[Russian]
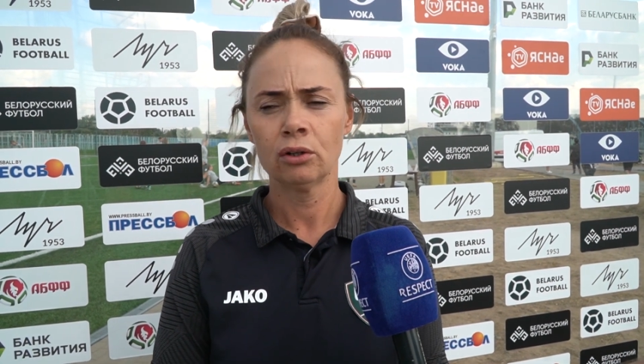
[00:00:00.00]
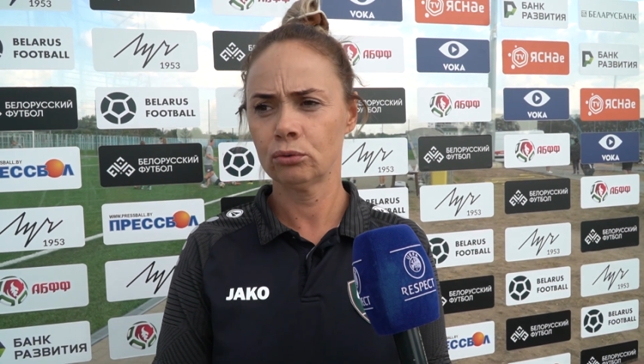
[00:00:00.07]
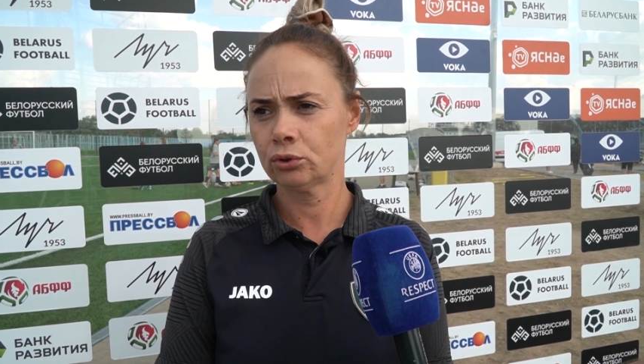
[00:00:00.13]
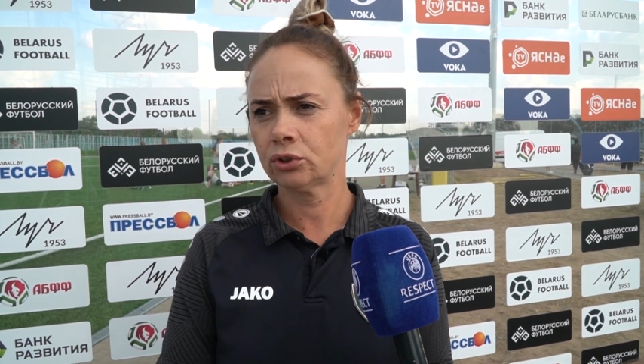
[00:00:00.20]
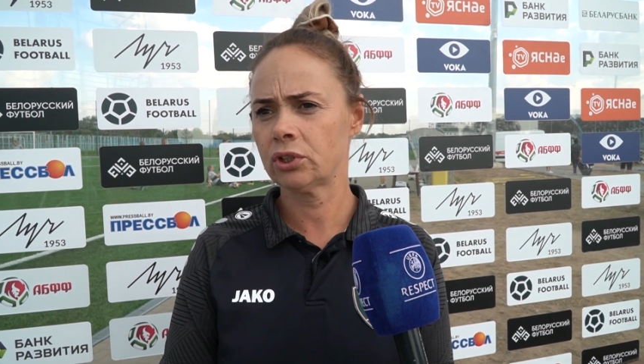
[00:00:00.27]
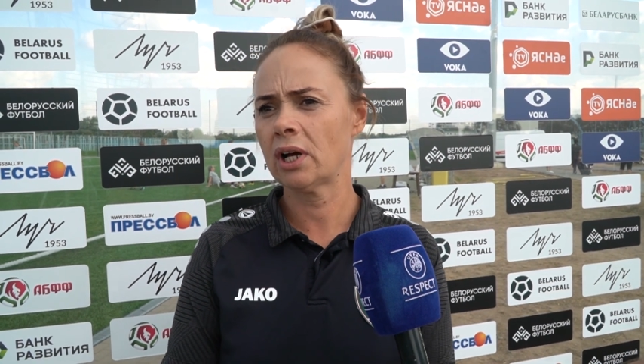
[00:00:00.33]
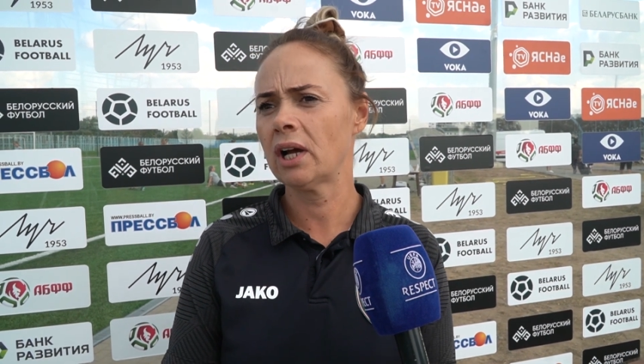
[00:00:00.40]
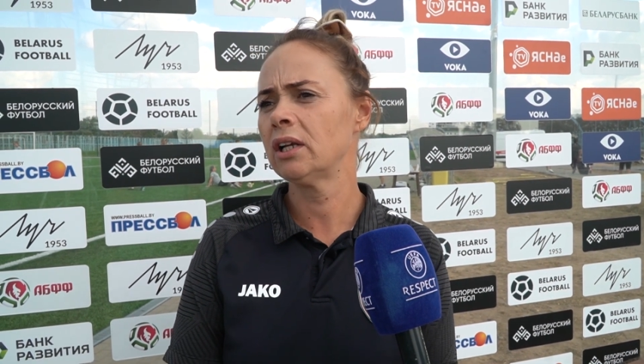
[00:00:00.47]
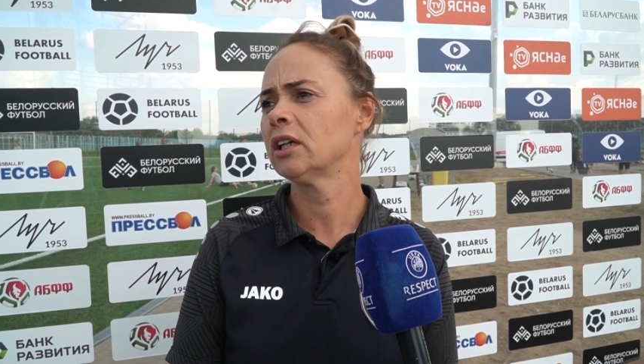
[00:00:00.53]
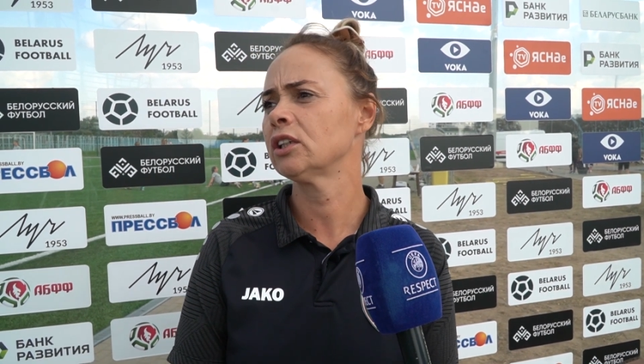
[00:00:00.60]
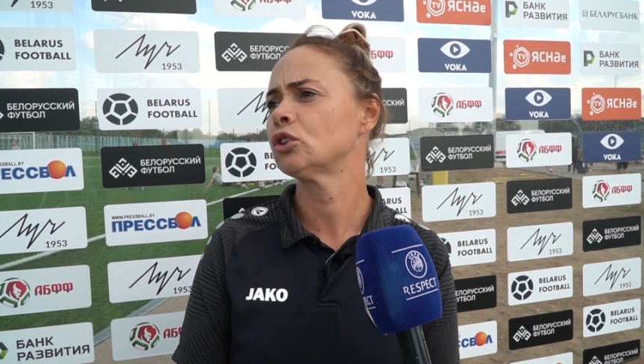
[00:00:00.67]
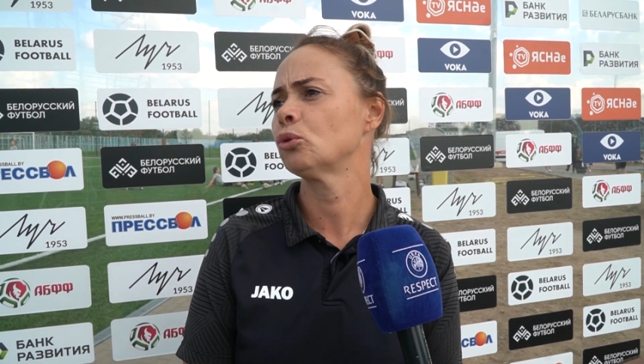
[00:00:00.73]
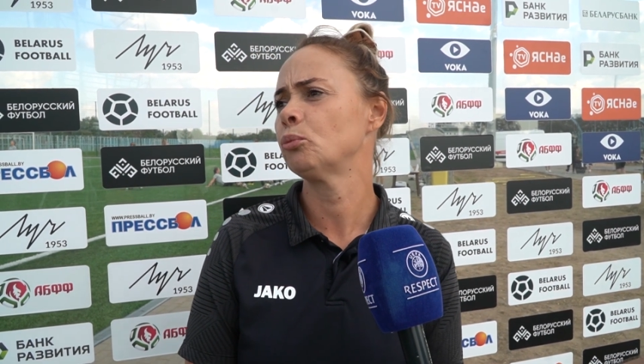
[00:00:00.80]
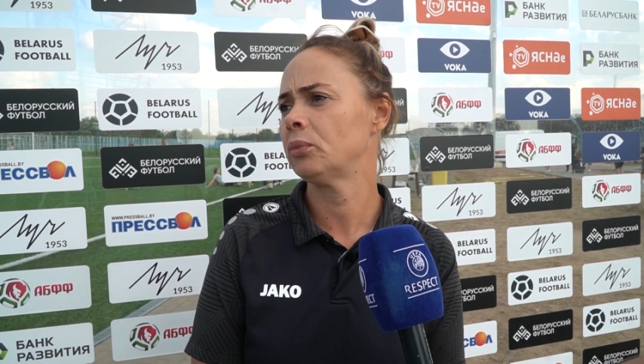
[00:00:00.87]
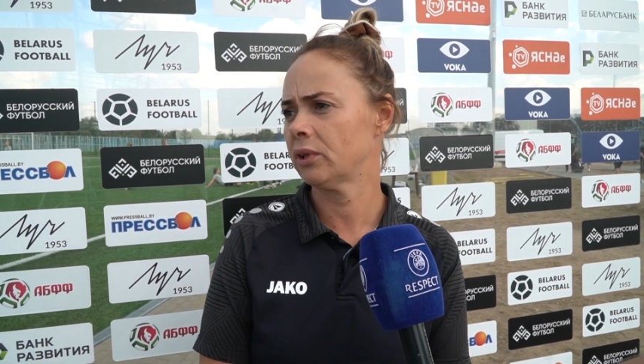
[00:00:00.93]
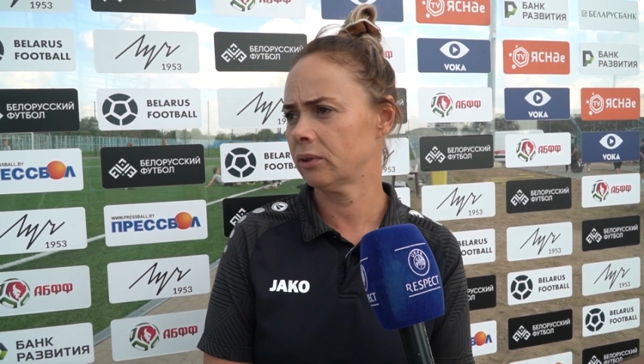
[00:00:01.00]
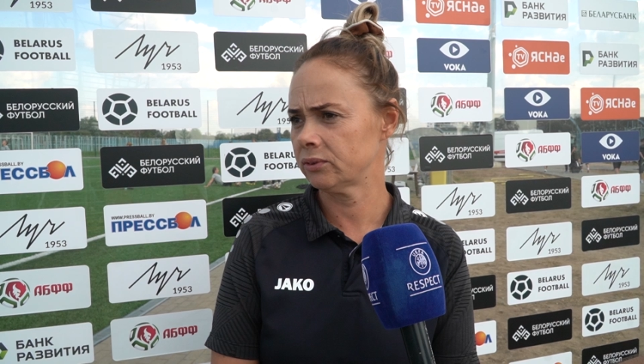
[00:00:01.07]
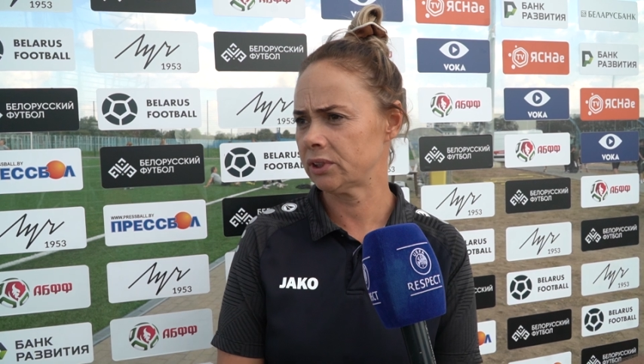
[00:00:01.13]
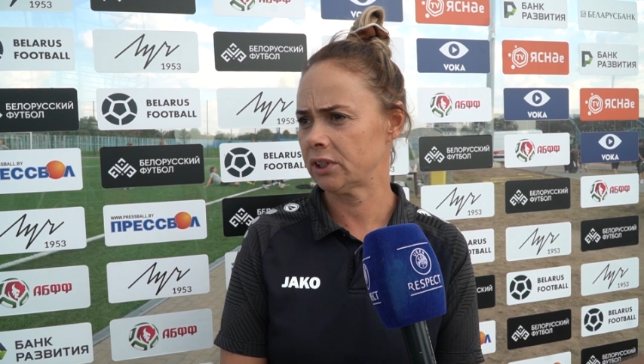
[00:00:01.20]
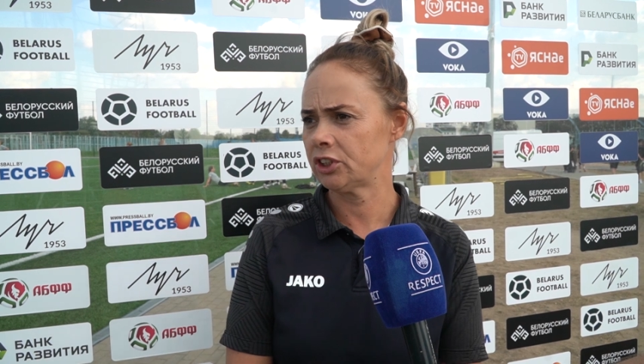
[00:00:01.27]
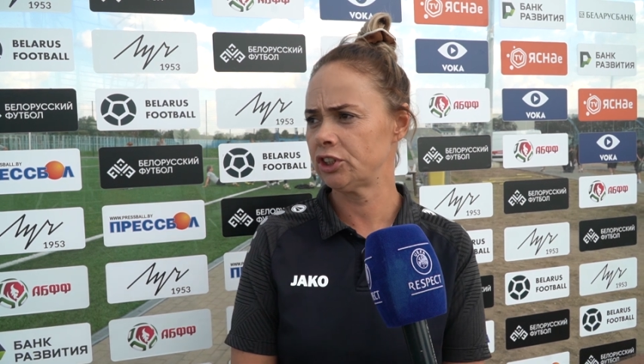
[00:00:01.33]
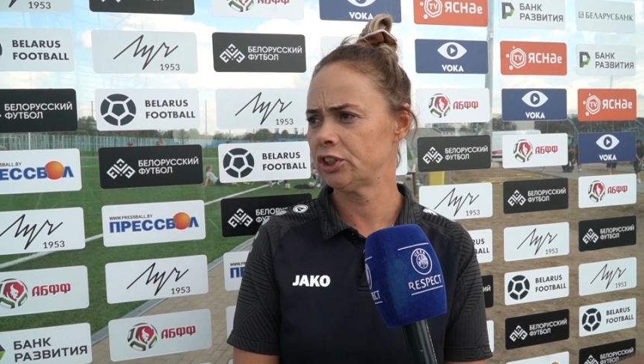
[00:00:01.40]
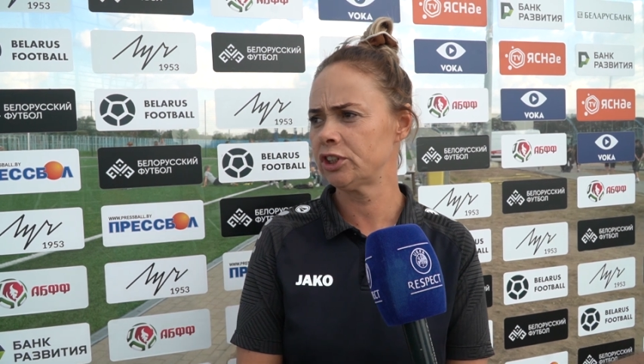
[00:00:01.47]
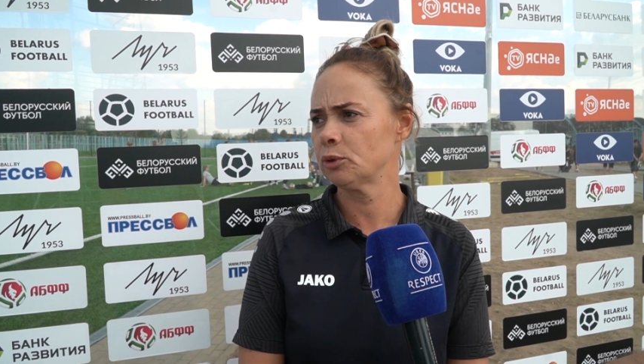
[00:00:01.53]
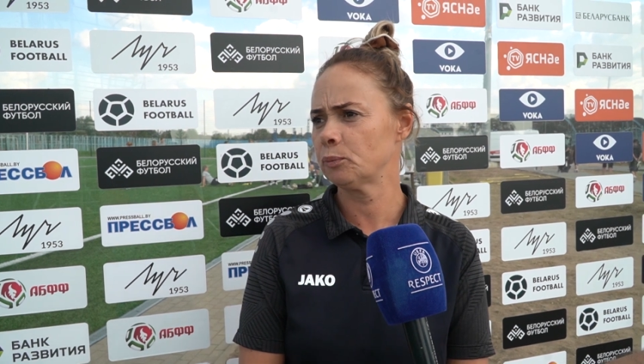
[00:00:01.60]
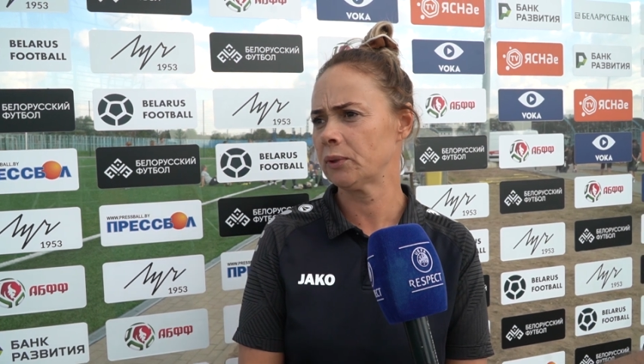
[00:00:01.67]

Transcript: Устали, особенно в защите,